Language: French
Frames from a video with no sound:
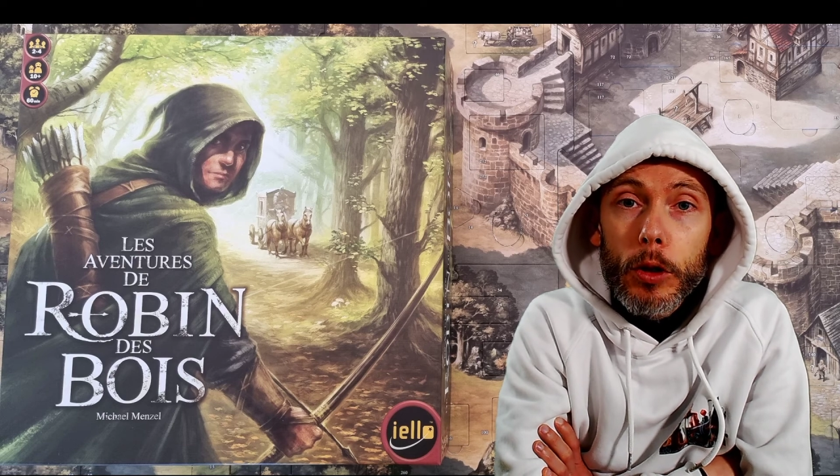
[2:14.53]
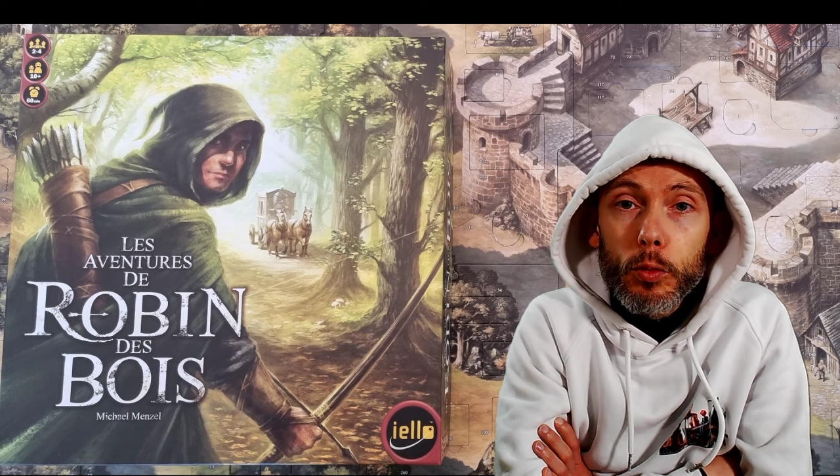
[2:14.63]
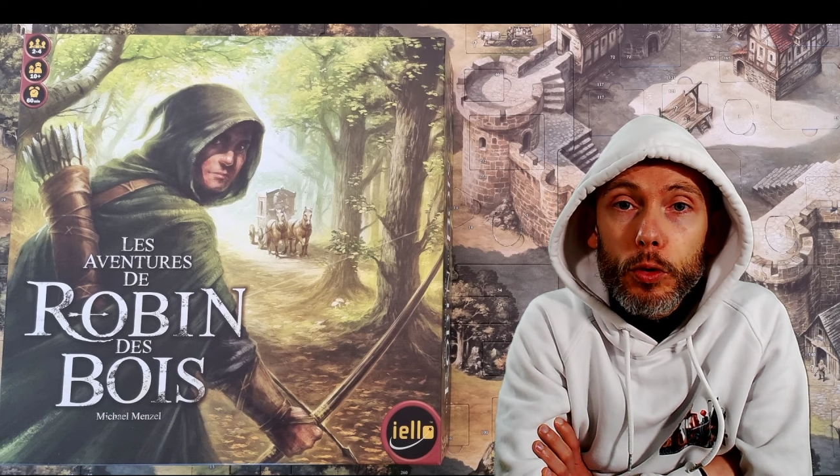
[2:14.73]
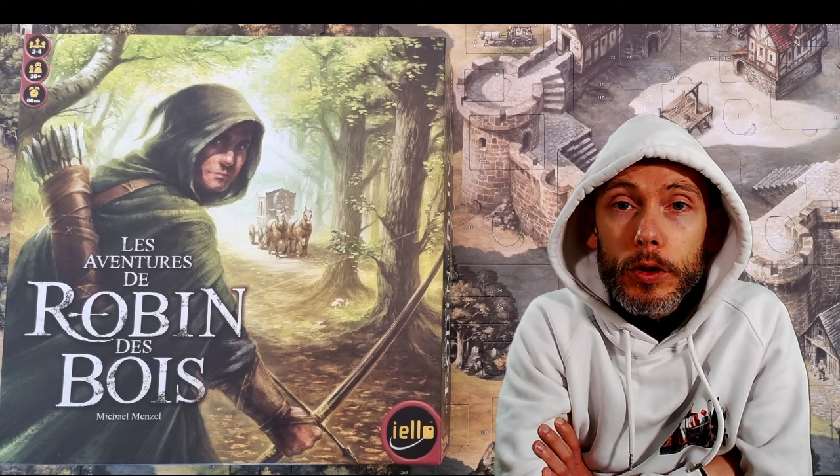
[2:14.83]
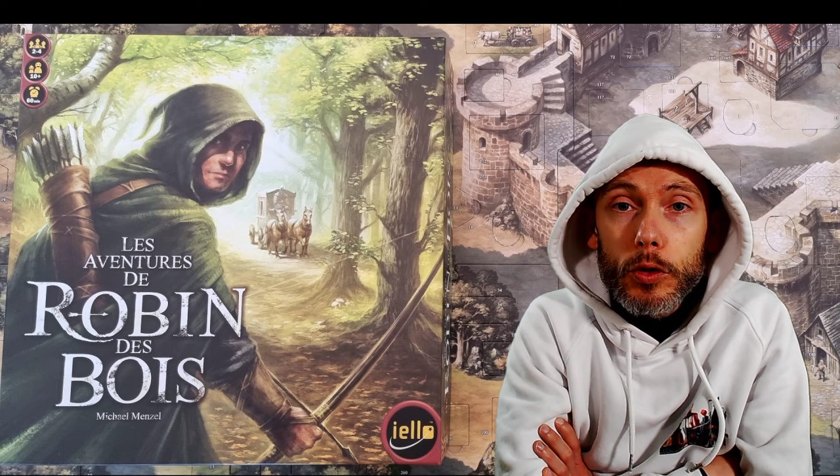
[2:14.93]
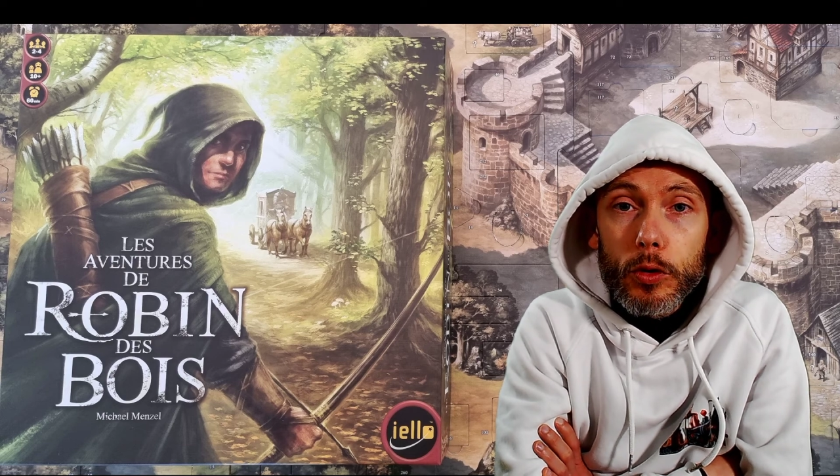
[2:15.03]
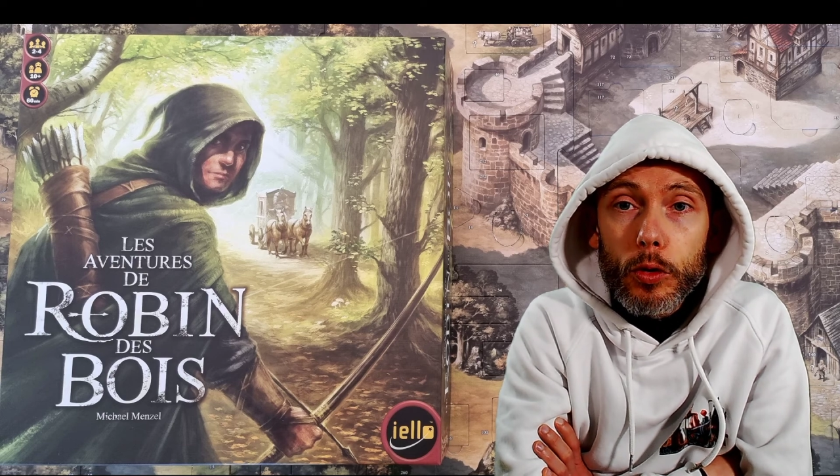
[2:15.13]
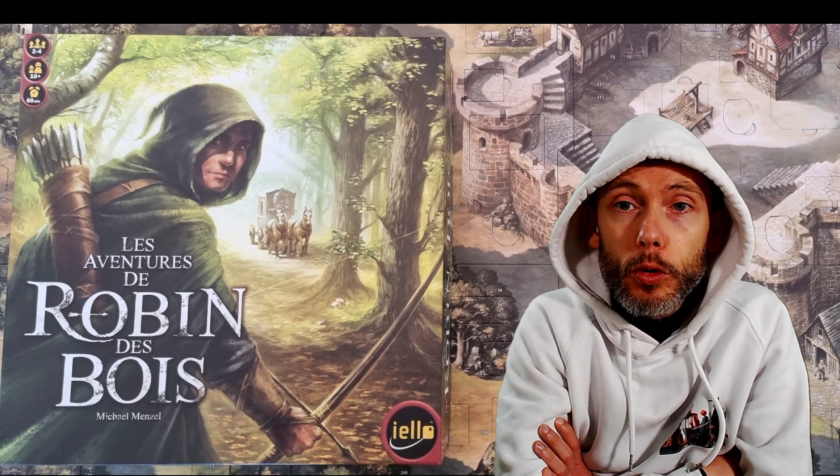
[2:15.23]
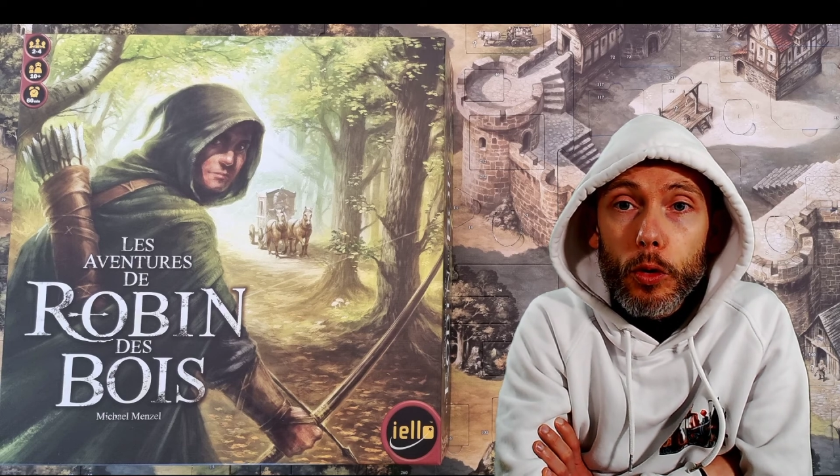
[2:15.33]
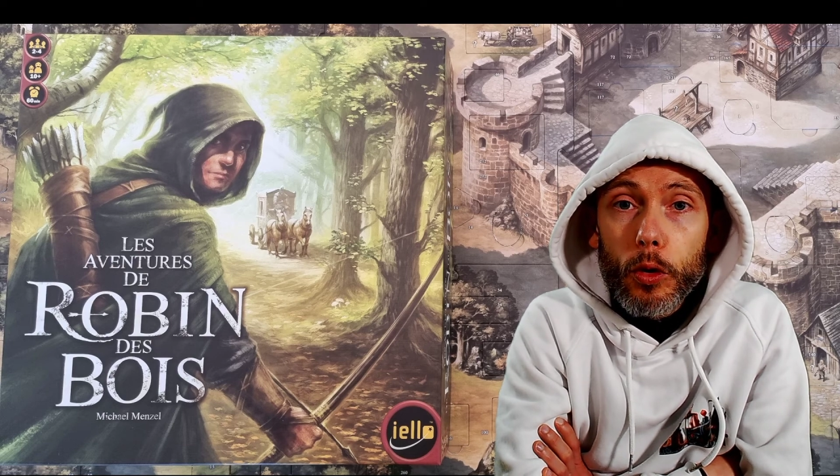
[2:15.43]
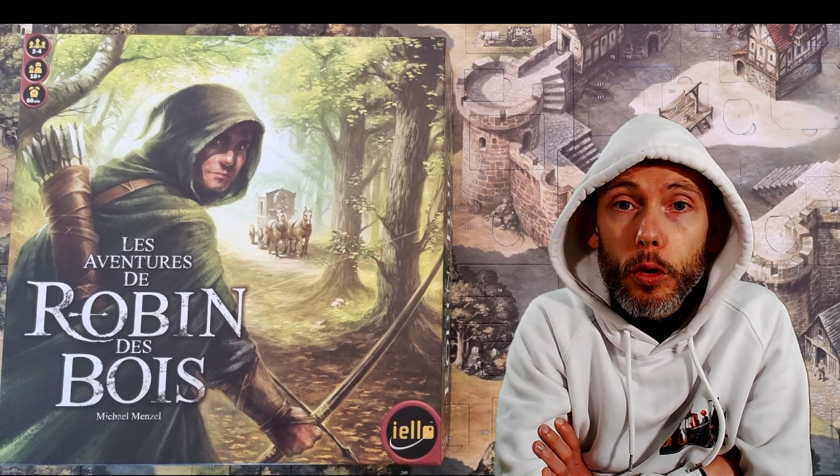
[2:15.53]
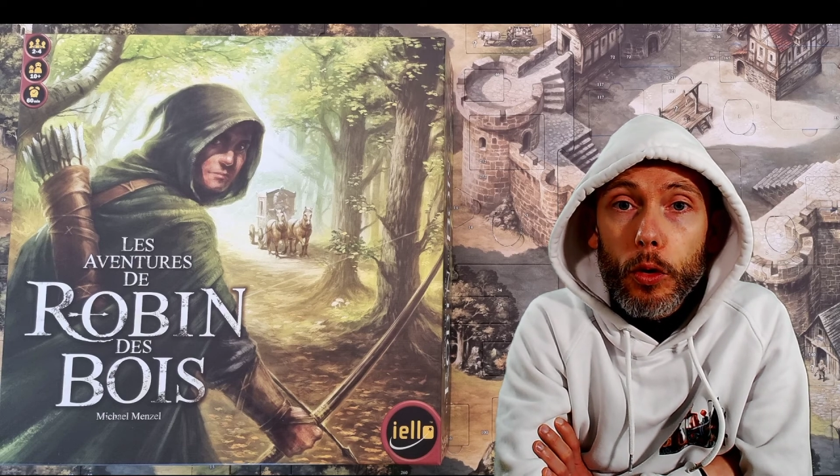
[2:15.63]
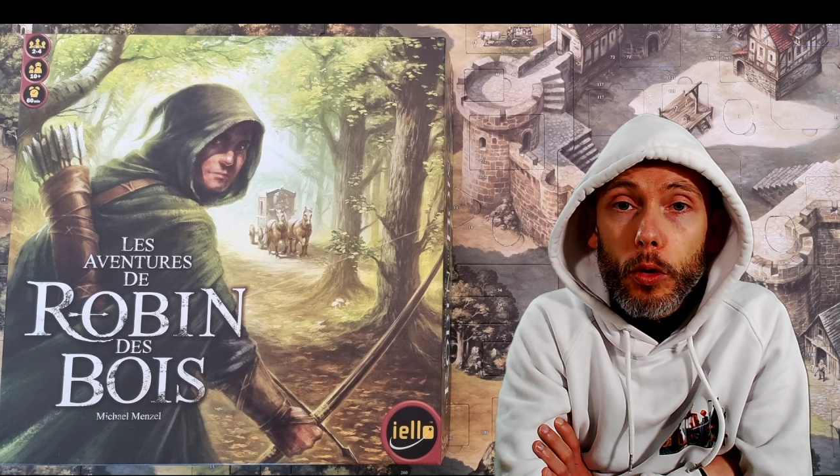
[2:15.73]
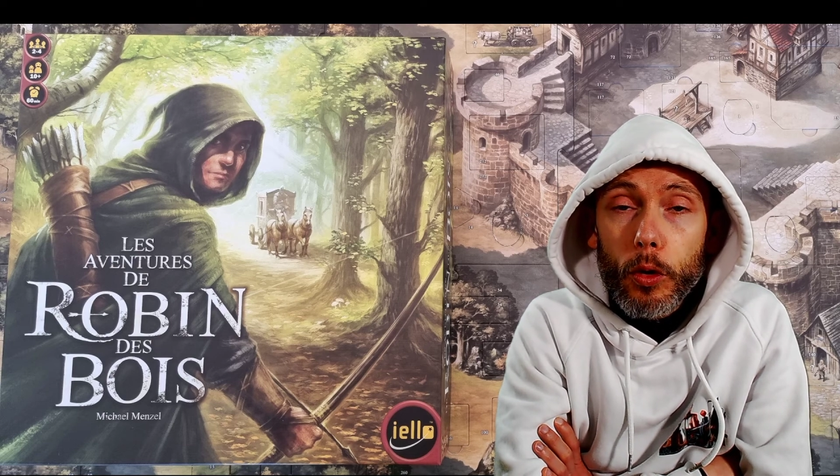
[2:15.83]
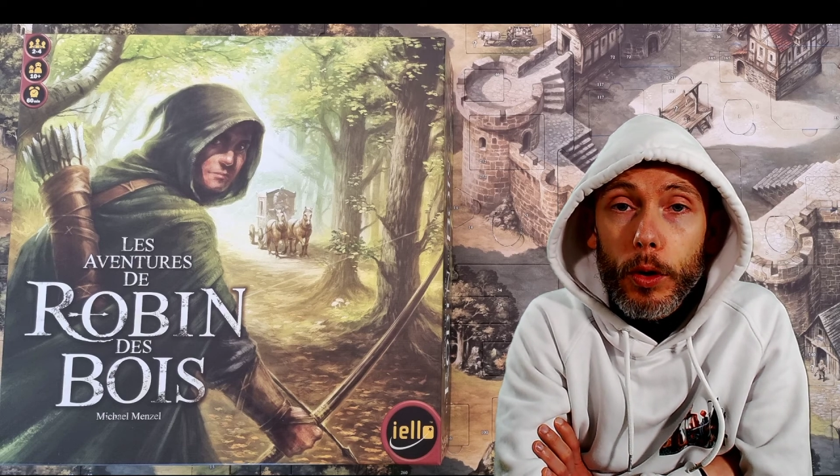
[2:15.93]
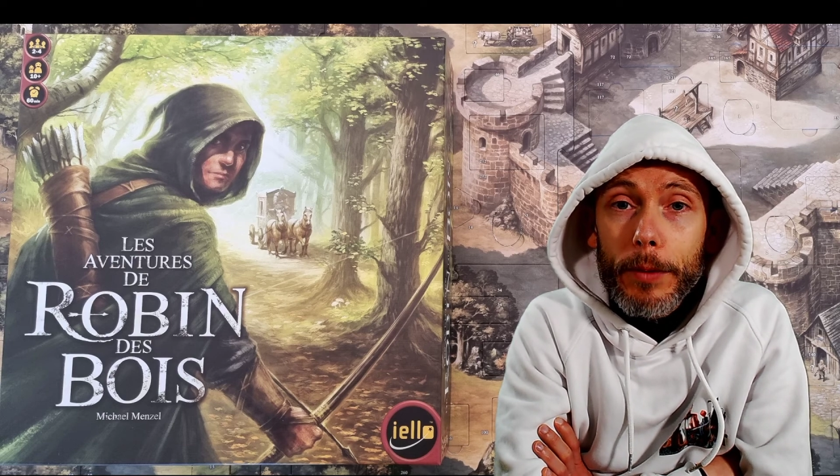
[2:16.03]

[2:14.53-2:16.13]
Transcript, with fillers: puisque les